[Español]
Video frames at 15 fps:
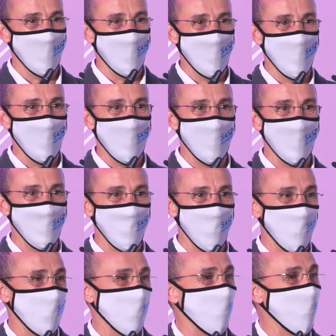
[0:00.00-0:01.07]
alegría y
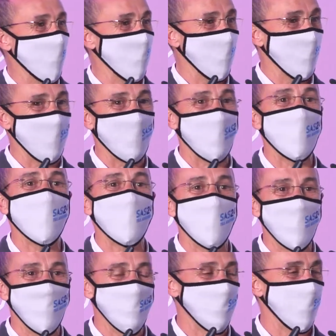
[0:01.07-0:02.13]
un reconocimiento al trabajo
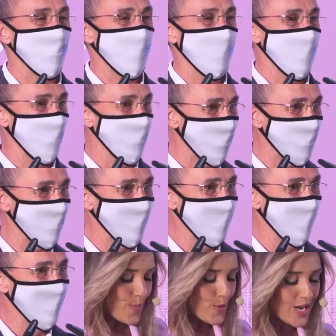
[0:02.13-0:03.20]
de mis compañeros.
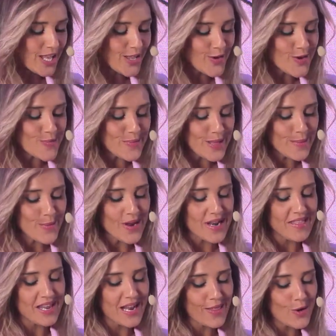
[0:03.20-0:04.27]
Por ello, el premio a
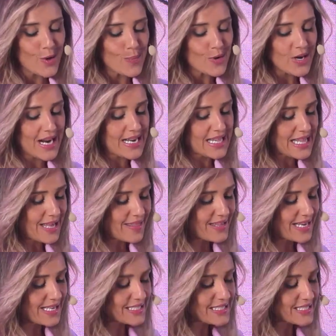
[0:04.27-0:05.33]
liderazgo por calidad
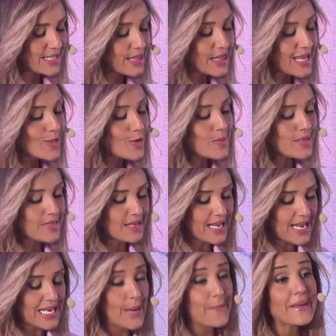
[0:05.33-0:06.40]
en asistencia
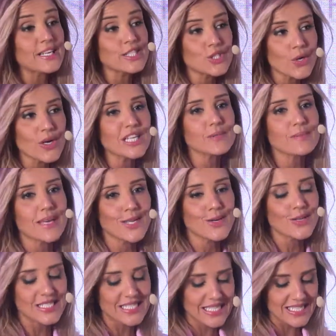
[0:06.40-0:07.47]
domiciliaria a personas
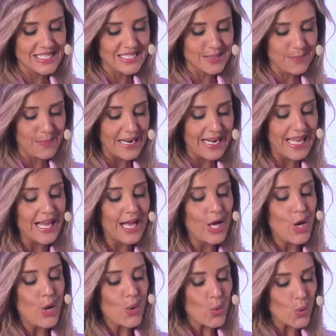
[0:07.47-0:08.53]
mayores es para
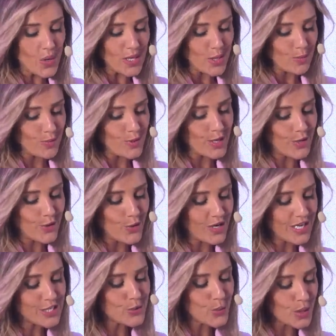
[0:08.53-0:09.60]
Cuidum Lo
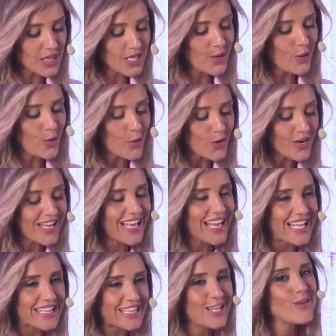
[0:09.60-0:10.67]
recoge su CEO Jorge
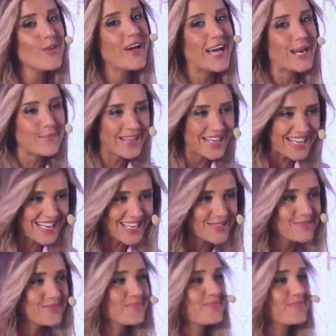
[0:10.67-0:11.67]
Cantero Carvajal.